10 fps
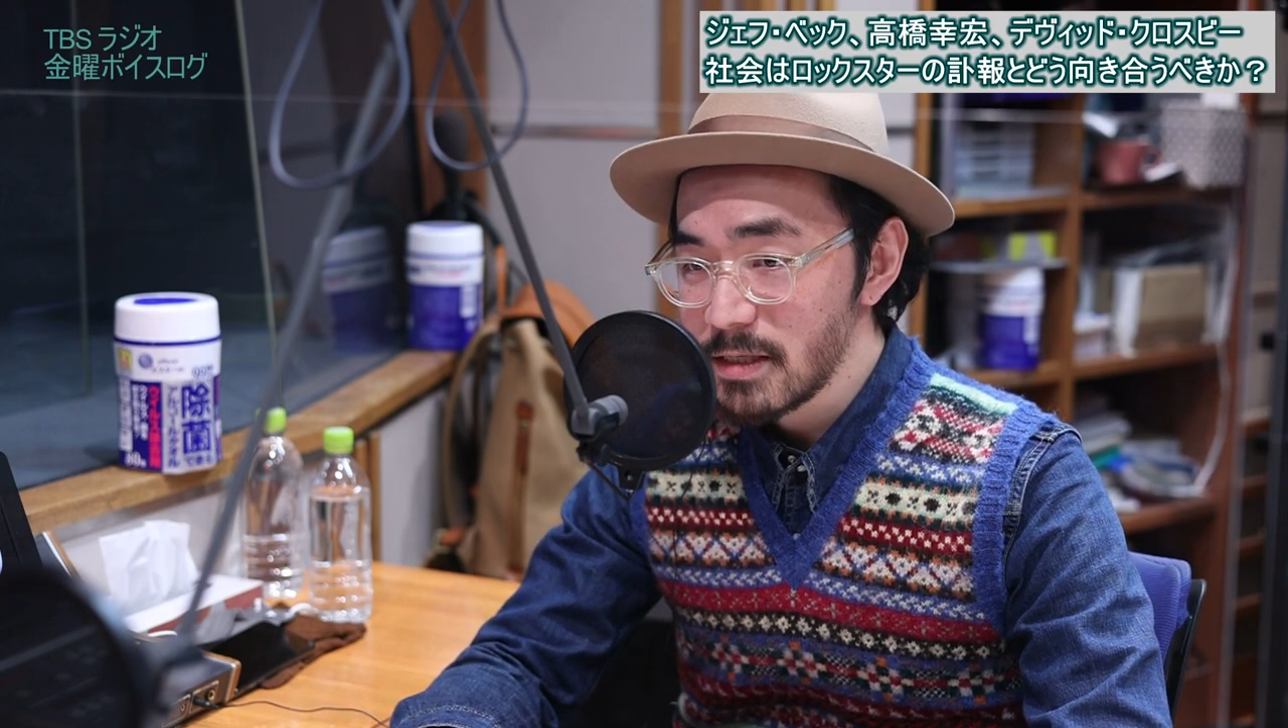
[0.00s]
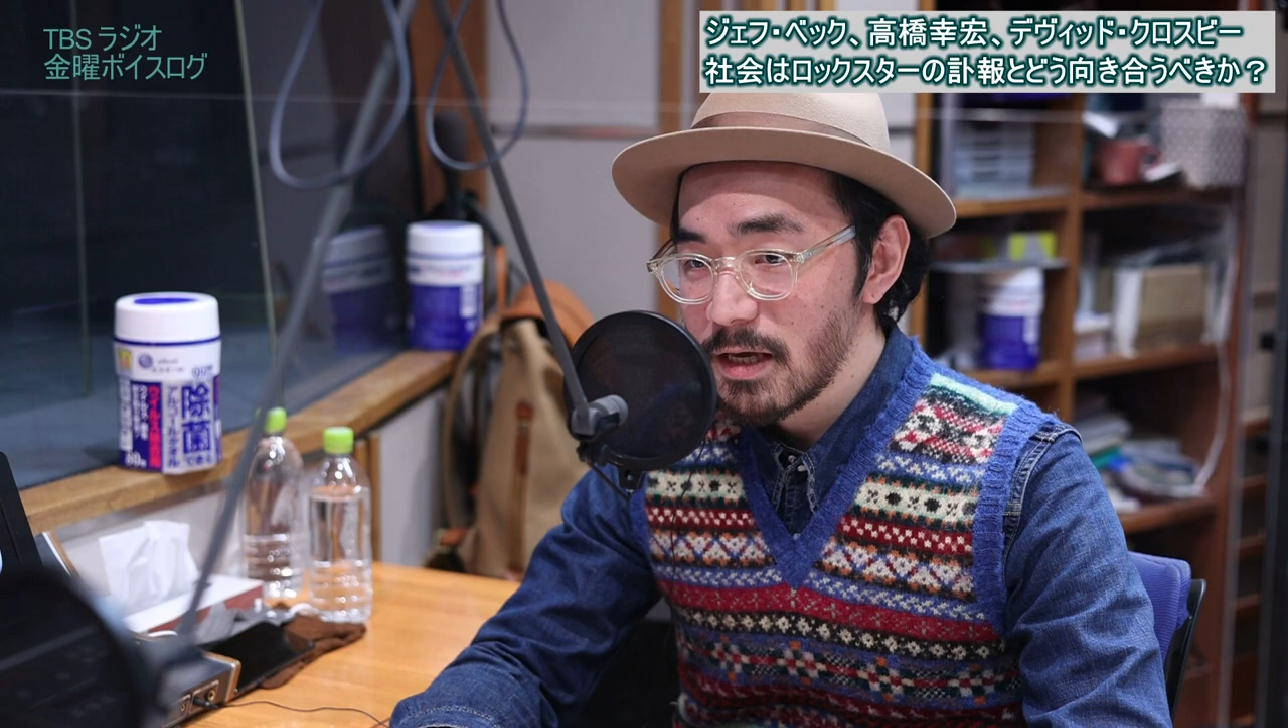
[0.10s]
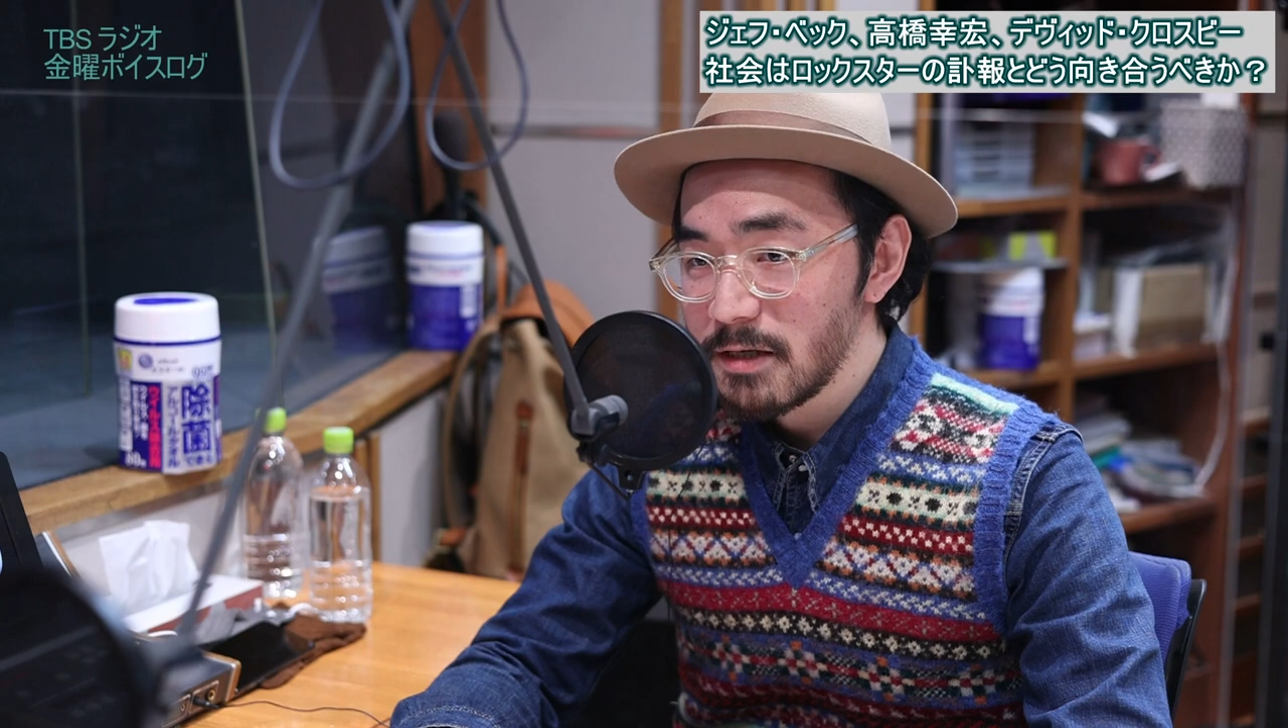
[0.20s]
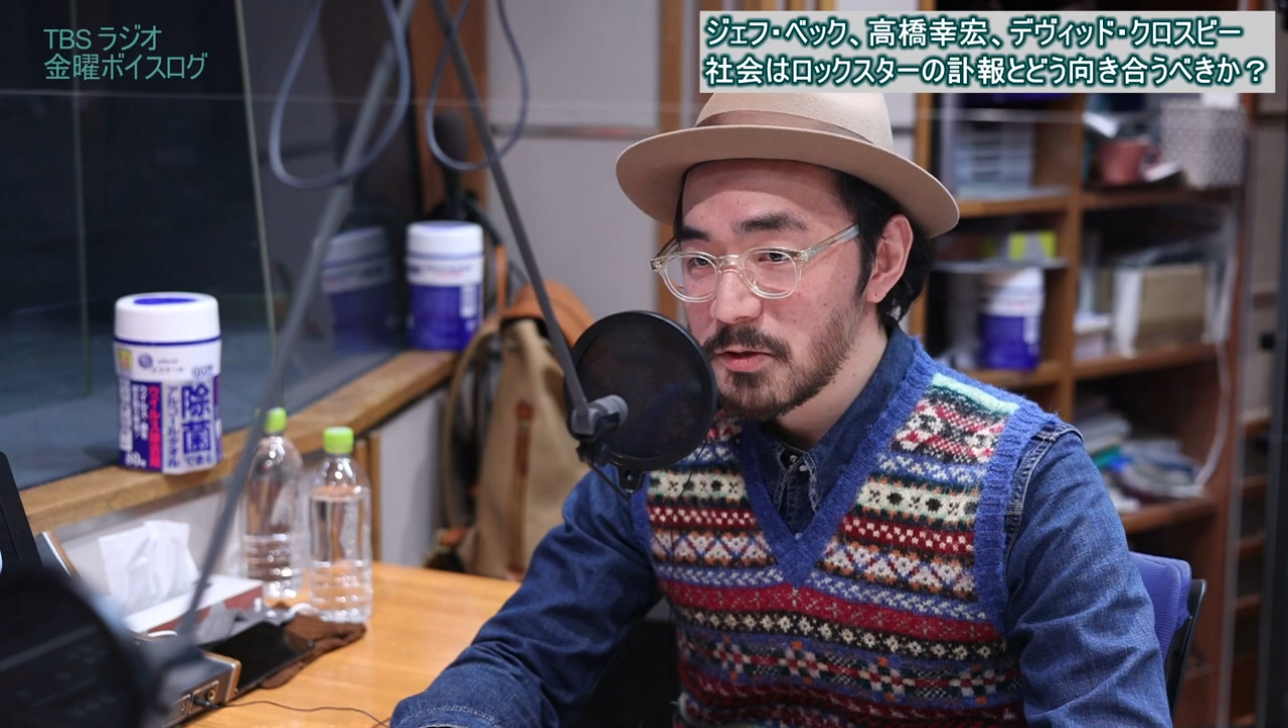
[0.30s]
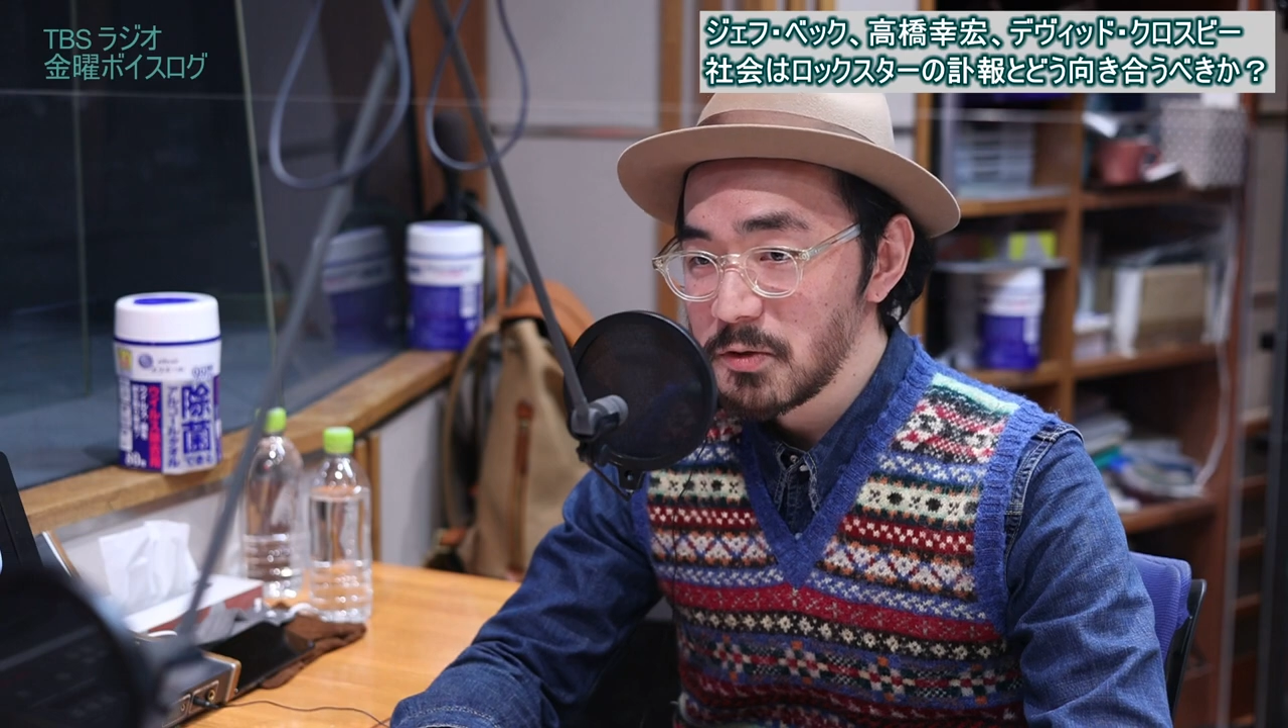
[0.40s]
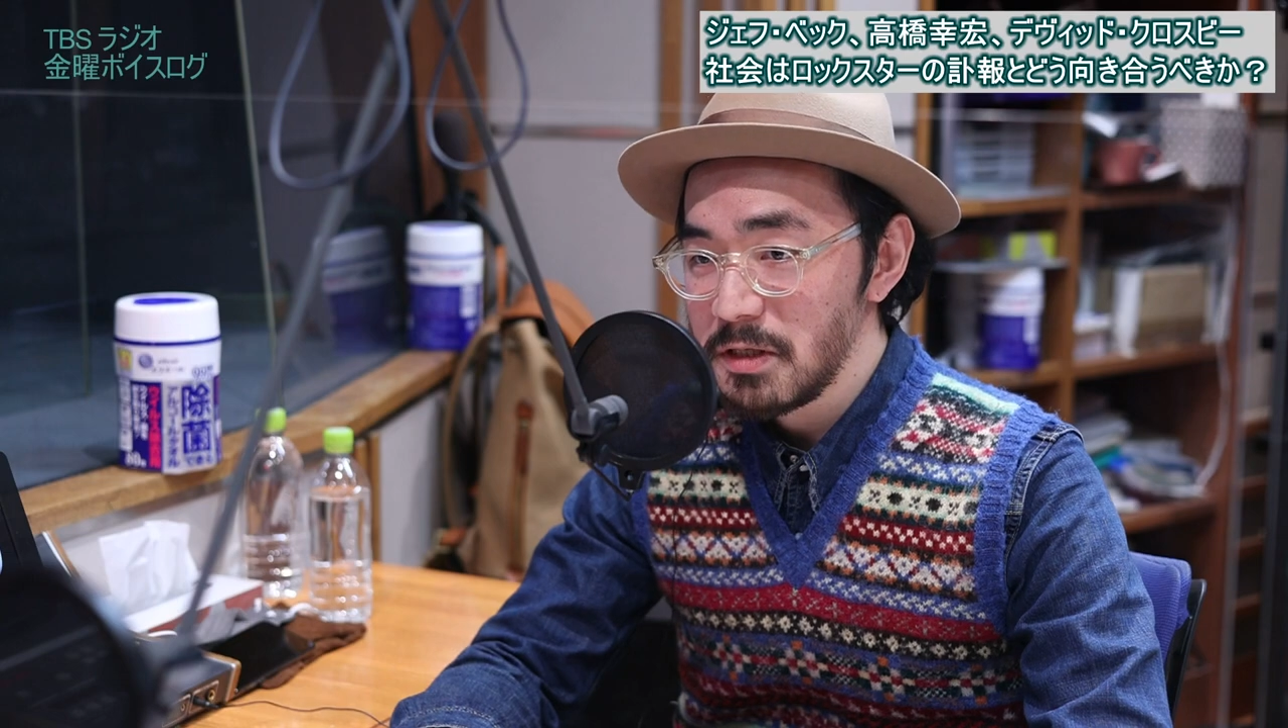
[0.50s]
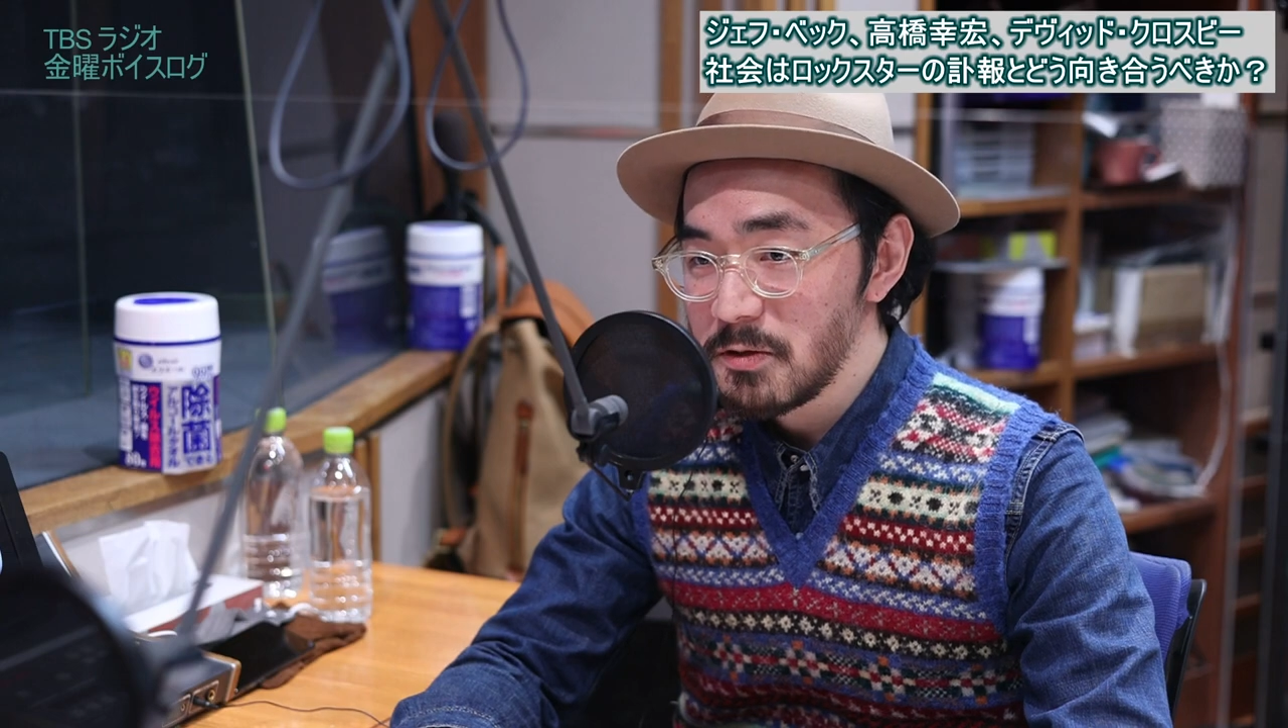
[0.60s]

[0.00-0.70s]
最初に